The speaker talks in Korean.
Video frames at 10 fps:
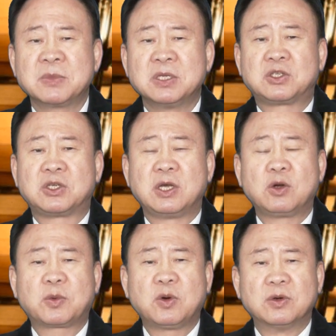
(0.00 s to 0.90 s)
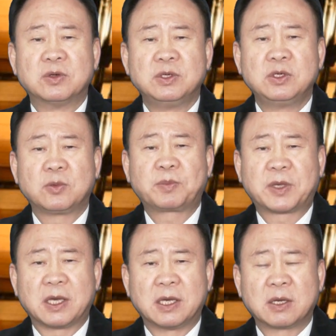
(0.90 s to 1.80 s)
지혜롭고
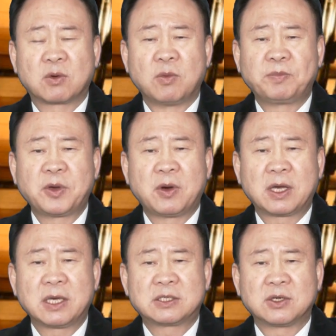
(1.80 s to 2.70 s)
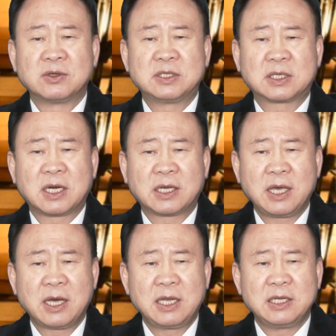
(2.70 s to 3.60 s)
의롭게 공평하게
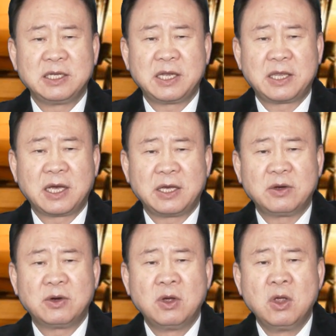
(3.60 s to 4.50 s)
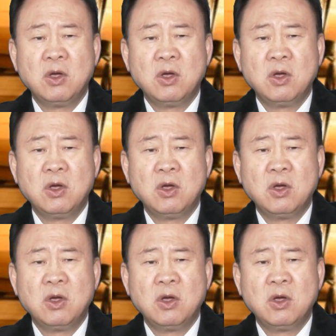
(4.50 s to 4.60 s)
정직하게 행할 일에 대하여